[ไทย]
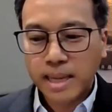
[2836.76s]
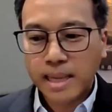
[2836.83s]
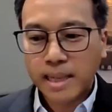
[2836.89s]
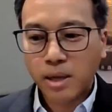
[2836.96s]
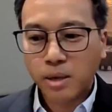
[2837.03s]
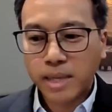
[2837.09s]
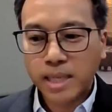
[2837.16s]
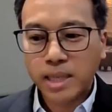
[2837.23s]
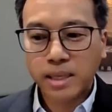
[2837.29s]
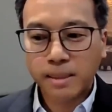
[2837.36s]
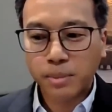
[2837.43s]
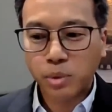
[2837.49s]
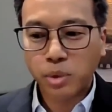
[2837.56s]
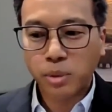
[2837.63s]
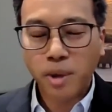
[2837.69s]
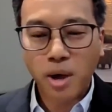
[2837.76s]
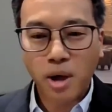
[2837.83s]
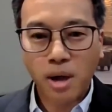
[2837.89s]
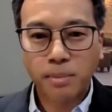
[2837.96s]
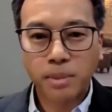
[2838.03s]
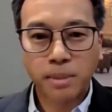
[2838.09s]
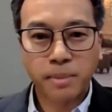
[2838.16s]
ถ้าเราได้เตรียมตัวพ
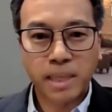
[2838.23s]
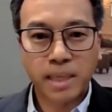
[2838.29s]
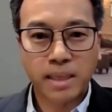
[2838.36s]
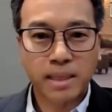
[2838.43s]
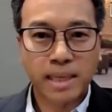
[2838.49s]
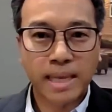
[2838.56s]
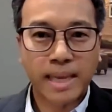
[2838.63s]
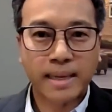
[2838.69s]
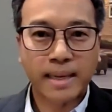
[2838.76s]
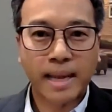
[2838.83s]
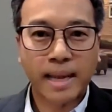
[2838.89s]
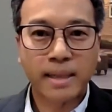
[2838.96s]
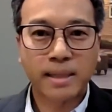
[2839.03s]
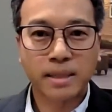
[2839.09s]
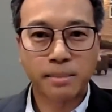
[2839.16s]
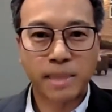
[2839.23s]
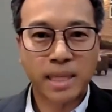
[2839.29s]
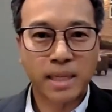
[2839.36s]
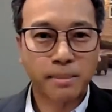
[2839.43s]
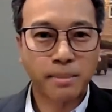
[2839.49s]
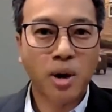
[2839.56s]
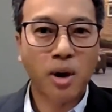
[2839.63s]
ร้อมหรือมีเงินเย็นนะหรือมี
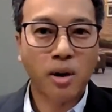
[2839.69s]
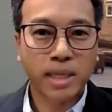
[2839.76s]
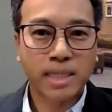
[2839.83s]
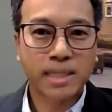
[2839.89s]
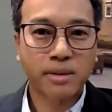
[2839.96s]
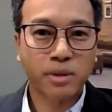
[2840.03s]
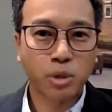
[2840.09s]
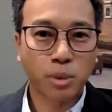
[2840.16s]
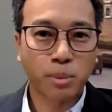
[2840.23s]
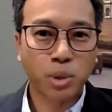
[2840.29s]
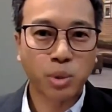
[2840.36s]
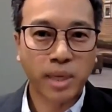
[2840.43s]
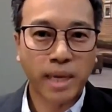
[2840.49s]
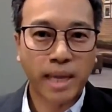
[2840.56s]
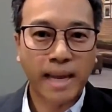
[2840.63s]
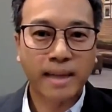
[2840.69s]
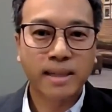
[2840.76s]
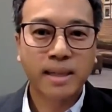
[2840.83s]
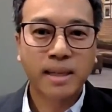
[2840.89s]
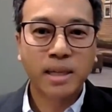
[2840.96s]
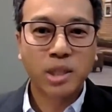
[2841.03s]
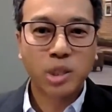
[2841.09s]
เงินพอที่จะลงทุนนะ
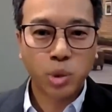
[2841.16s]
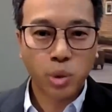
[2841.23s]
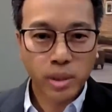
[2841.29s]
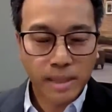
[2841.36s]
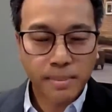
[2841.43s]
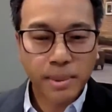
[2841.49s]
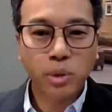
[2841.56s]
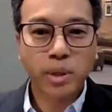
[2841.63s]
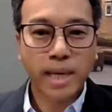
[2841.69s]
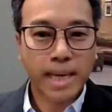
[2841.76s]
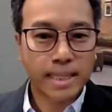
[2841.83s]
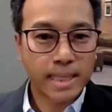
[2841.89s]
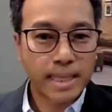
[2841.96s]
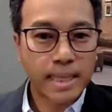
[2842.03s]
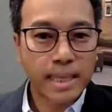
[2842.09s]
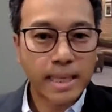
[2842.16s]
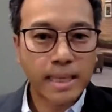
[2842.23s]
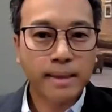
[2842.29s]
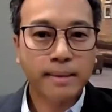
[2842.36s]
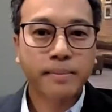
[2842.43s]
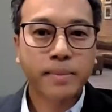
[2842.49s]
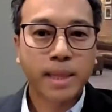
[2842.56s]
ช่วงนี้เป็นโอกาสที่ดี
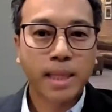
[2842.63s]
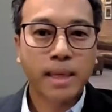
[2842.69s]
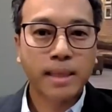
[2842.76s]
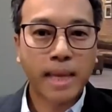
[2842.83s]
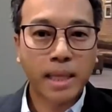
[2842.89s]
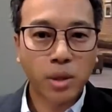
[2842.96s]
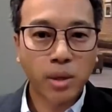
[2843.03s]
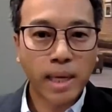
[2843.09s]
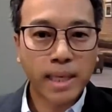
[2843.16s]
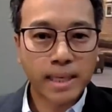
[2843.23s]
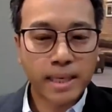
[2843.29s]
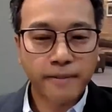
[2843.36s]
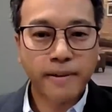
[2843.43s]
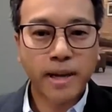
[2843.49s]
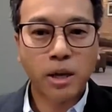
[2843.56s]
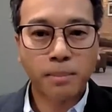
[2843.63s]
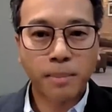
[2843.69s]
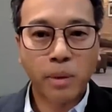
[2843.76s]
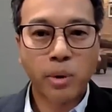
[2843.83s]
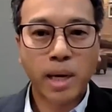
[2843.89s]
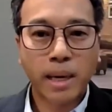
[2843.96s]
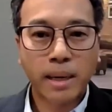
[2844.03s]
แต่ต้อง identify ออก
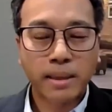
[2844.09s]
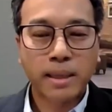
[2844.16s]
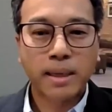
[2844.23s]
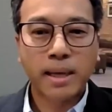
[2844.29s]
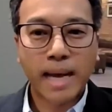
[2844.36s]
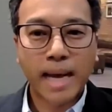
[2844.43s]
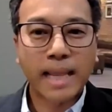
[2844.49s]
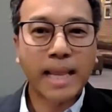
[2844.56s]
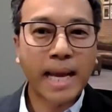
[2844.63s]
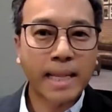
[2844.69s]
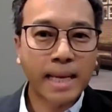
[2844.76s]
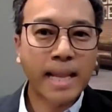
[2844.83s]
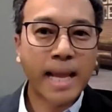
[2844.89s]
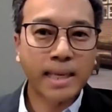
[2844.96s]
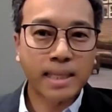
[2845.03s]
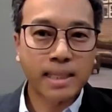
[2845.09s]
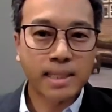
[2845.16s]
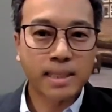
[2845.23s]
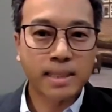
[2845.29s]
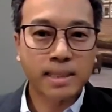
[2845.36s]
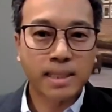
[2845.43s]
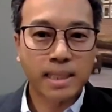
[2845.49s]
มาว่าอะไรนั่นแหละ
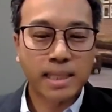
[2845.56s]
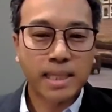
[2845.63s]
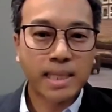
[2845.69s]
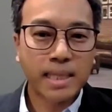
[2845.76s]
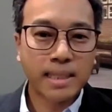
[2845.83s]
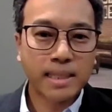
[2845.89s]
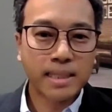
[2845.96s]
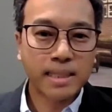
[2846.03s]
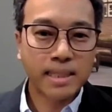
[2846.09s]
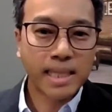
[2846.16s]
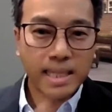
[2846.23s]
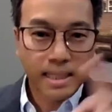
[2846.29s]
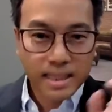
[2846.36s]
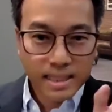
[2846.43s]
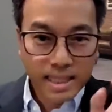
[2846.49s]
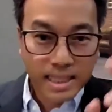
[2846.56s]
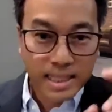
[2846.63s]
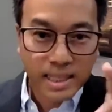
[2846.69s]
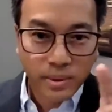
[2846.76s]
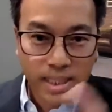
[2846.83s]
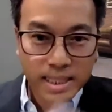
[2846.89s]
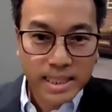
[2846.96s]
คือสิ่งที่ที่ที่
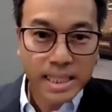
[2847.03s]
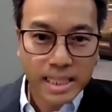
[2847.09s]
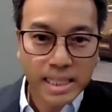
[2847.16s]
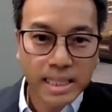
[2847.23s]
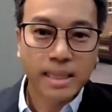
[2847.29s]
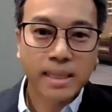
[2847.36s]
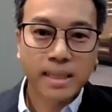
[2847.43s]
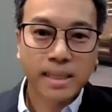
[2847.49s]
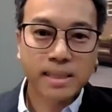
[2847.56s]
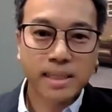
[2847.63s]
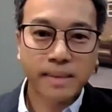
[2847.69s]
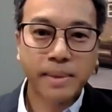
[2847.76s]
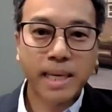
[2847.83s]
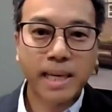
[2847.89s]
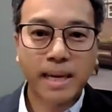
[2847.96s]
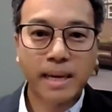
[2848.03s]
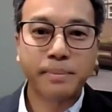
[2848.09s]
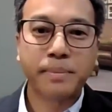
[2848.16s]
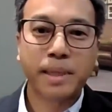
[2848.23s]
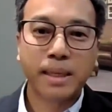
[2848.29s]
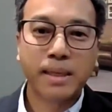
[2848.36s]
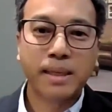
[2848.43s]
เรียกว่าดีใช่ไหมครับ
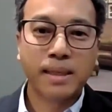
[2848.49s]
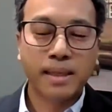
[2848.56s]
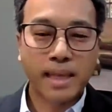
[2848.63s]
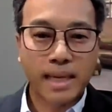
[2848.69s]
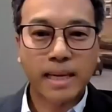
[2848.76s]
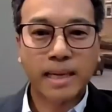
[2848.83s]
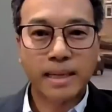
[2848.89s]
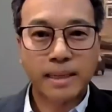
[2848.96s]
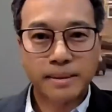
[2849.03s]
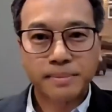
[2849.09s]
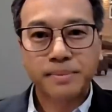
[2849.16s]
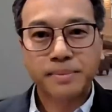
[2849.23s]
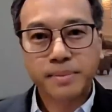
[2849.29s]
อ่า